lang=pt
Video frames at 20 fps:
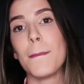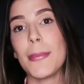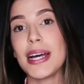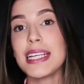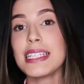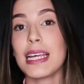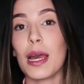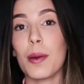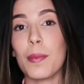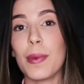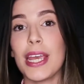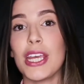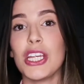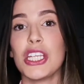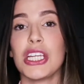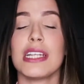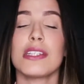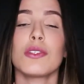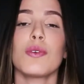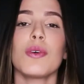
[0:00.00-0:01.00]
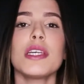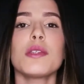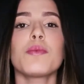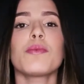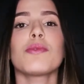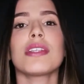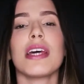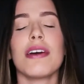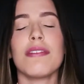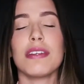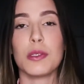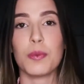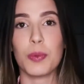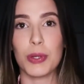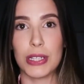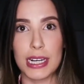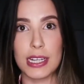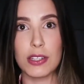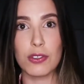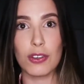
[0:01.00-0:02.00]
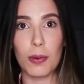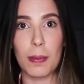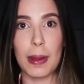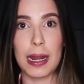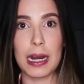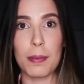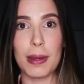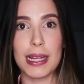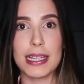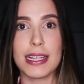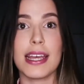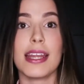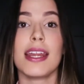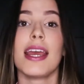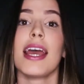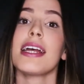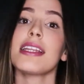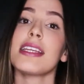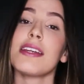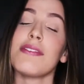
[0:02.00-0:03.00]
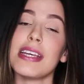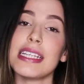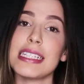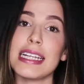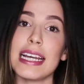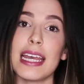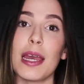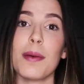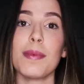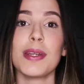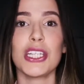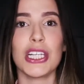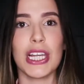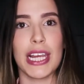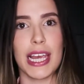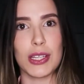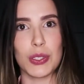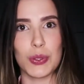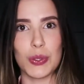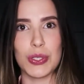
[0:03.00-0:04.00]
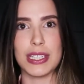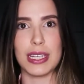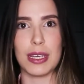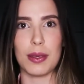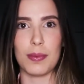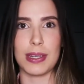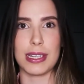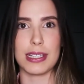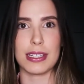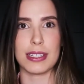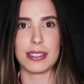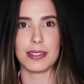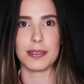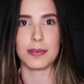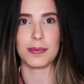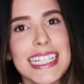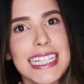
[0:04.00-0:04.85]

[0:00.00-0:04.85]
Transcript: Basicamente, elas são responsáveis por transformar a matéria através da quebra de ligações químicas.